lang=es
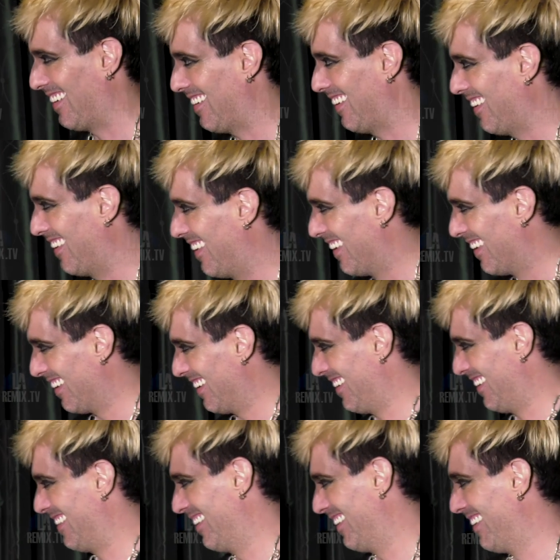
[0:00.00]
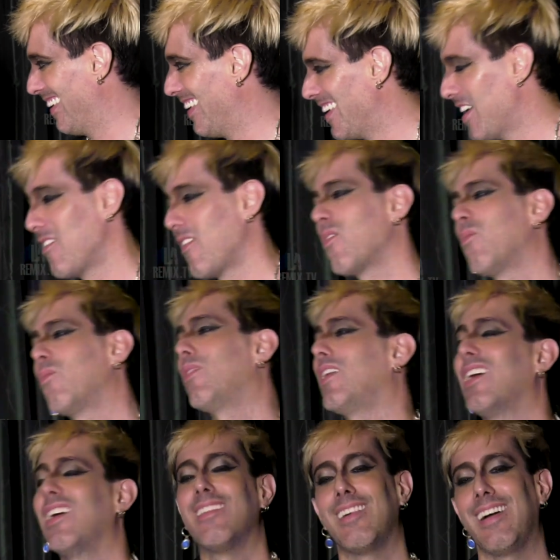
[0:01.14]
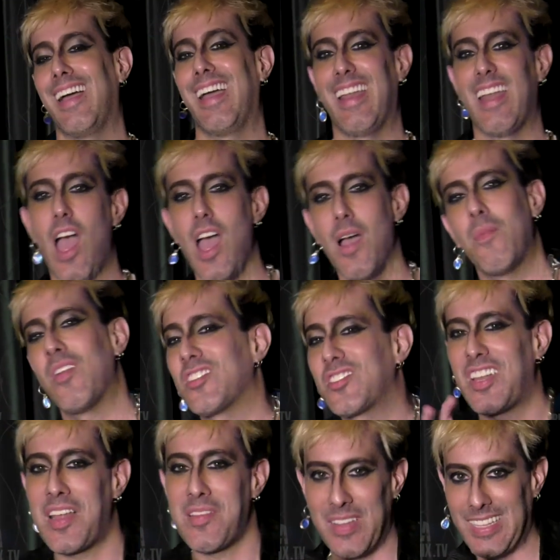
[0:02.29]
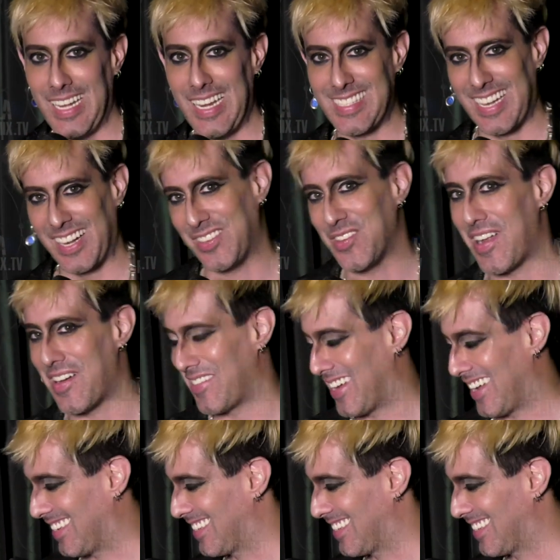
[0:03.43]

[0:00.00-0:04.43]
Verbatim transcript: bueno, a ver si el marido no te, te da una cachetada por ahí. Solamente le una vez.